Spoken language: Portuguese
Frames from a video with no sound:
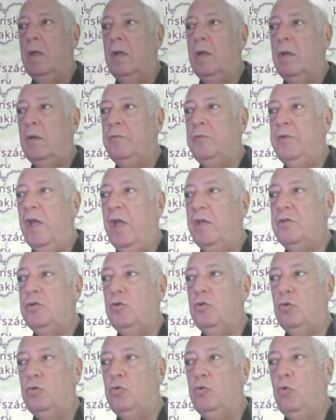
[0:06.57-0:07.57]
10
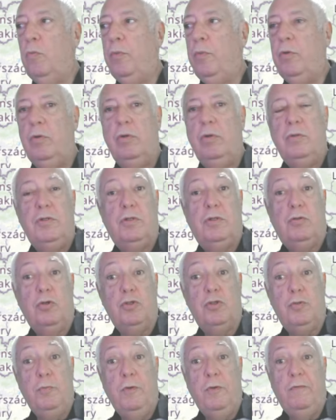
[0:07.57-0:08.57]
de outubro de
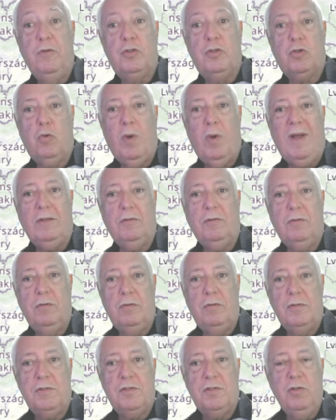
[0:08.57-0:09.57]
2024,
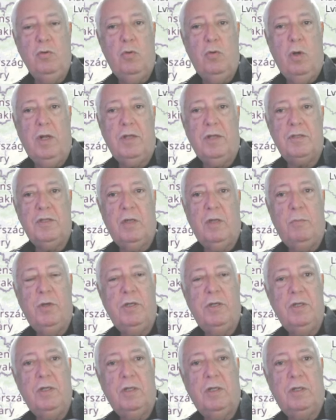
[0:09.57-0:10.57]
5 horas da
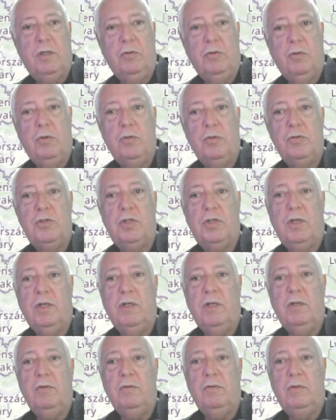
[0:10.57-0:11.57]
manhã aqui no Rio de
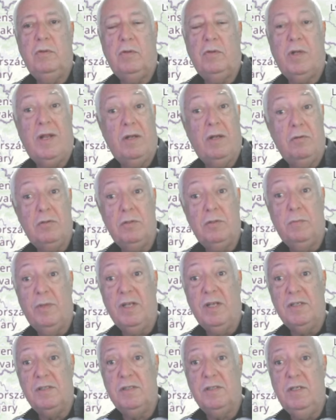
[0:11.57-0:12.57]
Janeiro, horário de
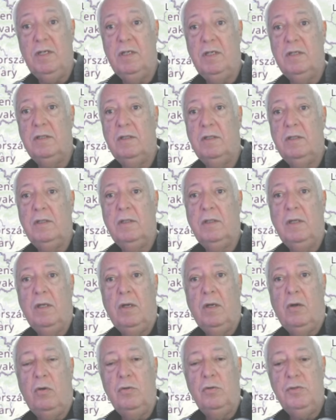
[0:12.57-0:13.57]
Brasília,
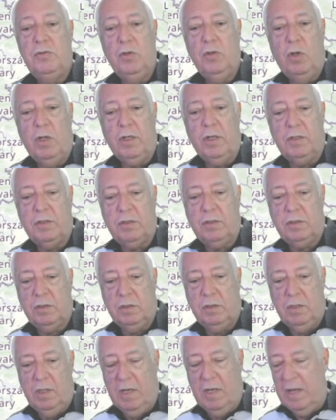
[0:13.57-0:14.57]
11 horas
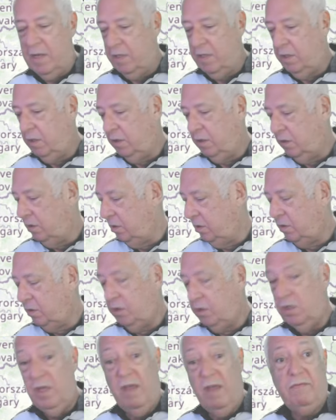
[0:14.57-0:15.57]
lá em
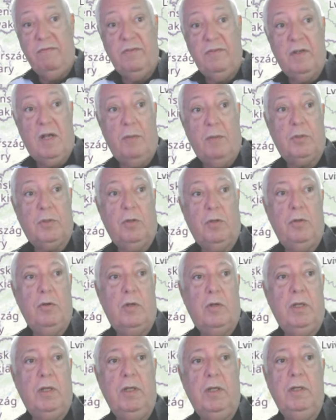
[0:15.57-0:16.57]
Kiev, capital da
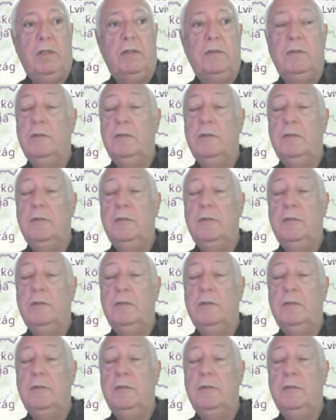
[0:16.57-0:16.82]
Ucrânia,